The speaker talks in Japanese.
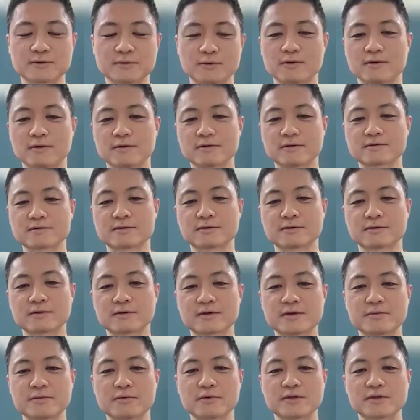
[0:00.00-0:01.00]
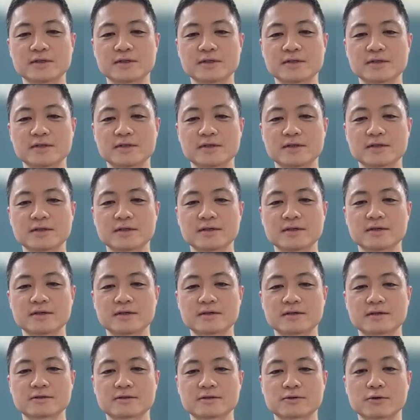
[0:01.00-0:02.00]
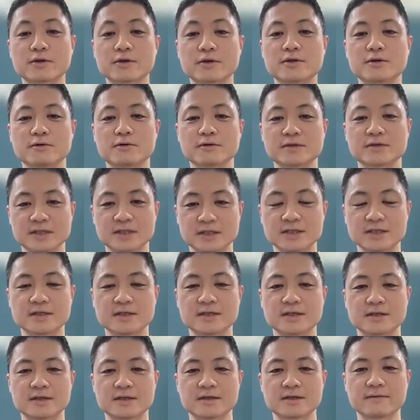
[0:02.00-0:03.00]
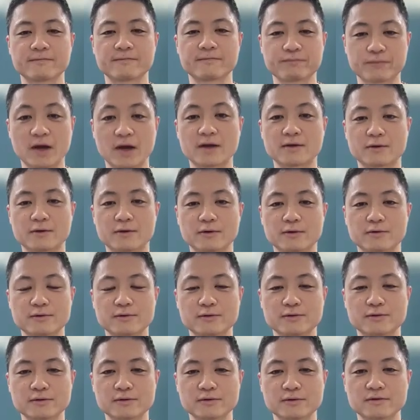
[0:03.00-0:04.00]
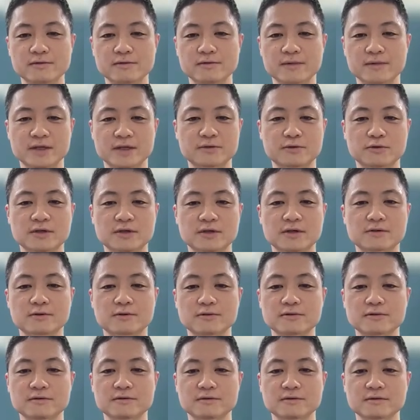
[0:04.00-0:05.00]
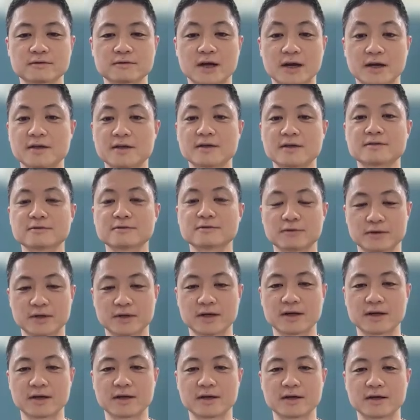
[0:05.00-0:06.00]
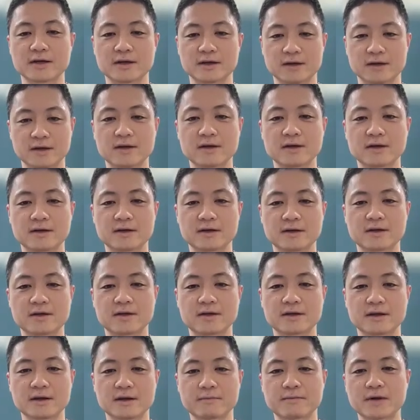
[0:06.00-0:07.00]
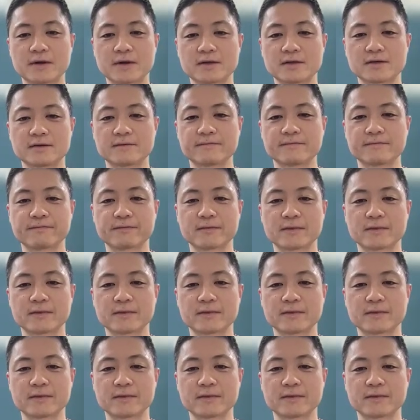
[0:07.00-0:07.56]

のその希望に添えるように、まあ、いろいろ工夫、まあ、試行錯誤するだけですので、やっぱり、